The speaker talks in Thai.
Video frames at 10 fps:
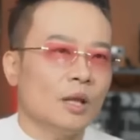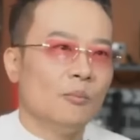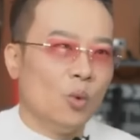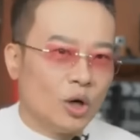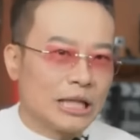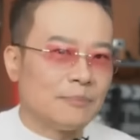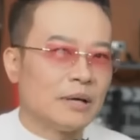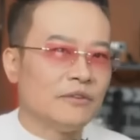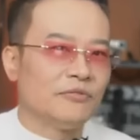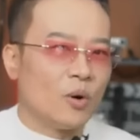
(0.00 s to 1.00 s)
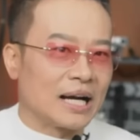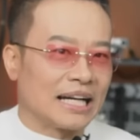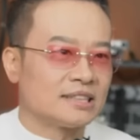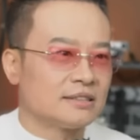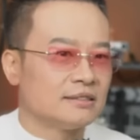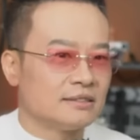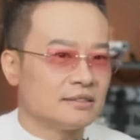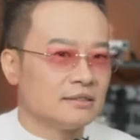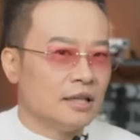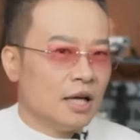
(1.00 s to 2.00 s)
มัวแต่ไปโฟกัส
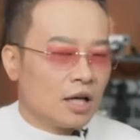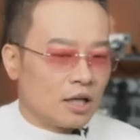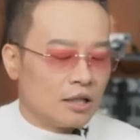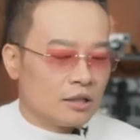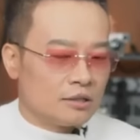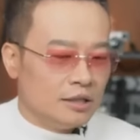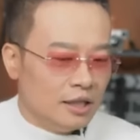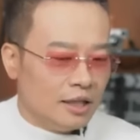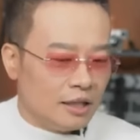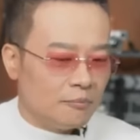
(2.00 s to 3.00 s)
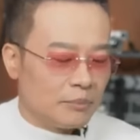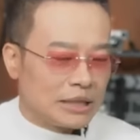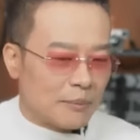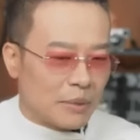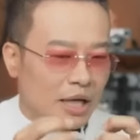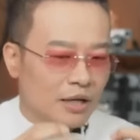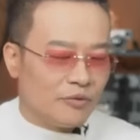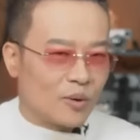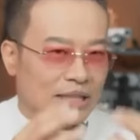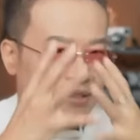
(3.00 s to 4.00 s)
ที่ไม่ใช่ไม่เคยโฟ
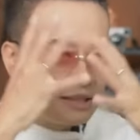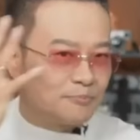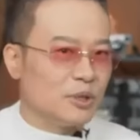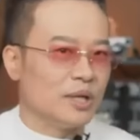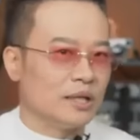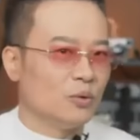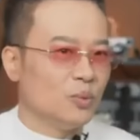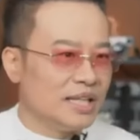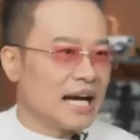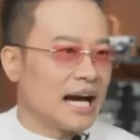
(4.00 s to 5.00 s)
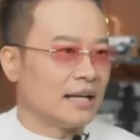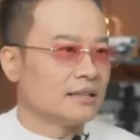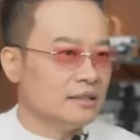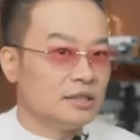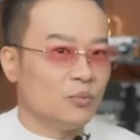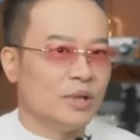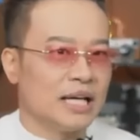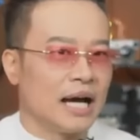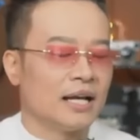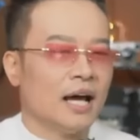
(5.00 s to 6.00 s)
กัสที่สปิริตหรือวิญญาณหรือจิตวิญ
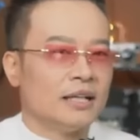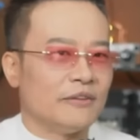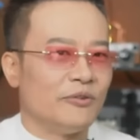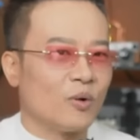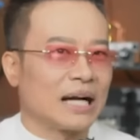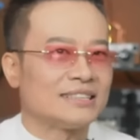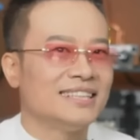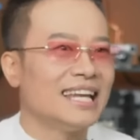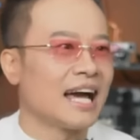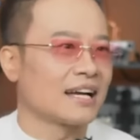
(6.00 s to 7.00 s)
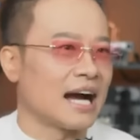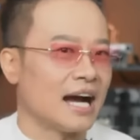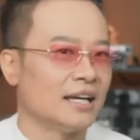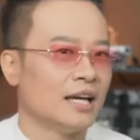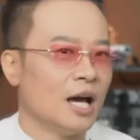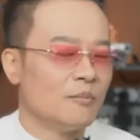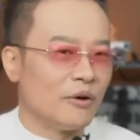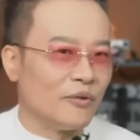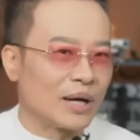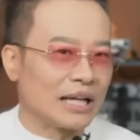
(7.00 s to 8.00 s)
ญาณ แต่โฟกัสที่ร่างกายพอ
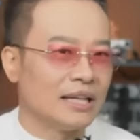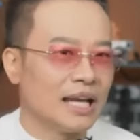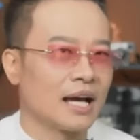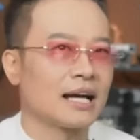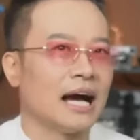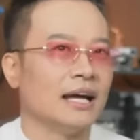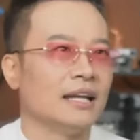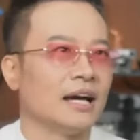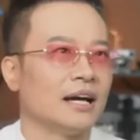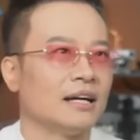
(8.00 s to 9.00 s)
โฟกัสที่ร่างกายเนี่ย